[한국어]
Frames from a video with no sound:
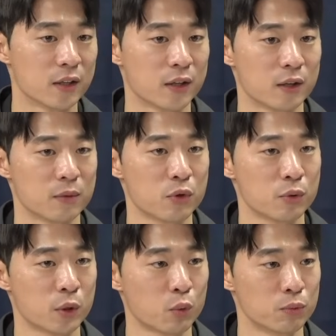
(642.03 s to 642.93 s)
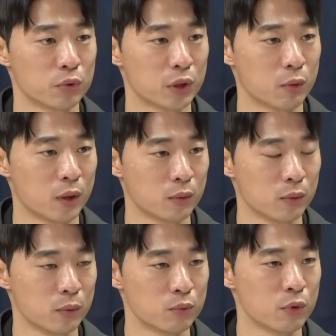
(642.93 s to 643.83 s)
예, 서울대 동문이기도
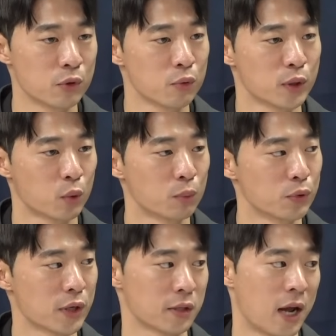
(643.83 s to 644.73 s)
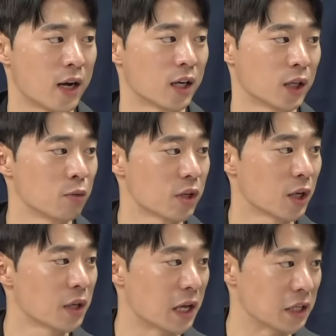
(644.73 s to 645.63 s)
하고 물론 서울대 동문이라서 다 가까운
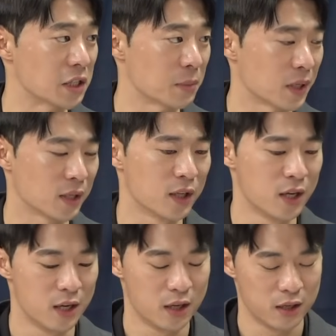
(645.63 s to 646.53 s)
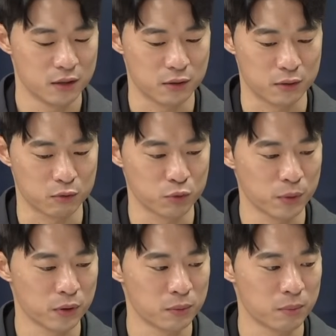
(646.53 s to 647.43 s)
사람이 아니지만 어,
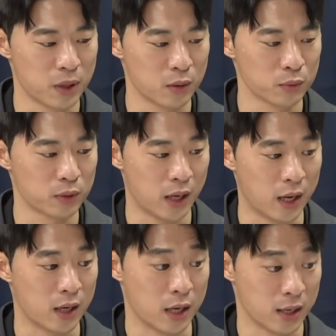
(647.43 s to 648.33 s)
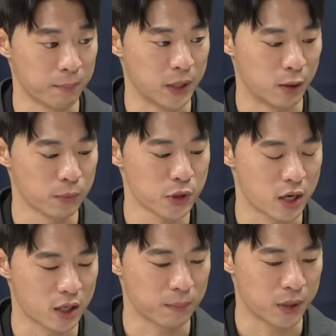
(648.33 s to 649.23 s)
주변 말로는 다 가깝다, 엄청
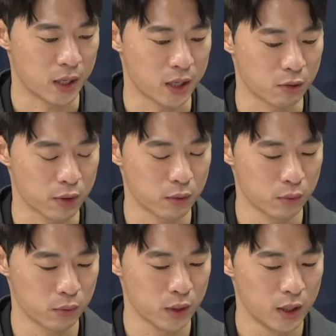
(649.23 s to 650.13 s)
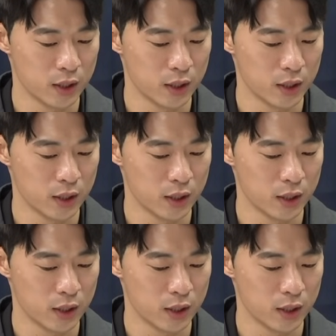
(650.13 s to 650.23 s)
가깝다라고 했고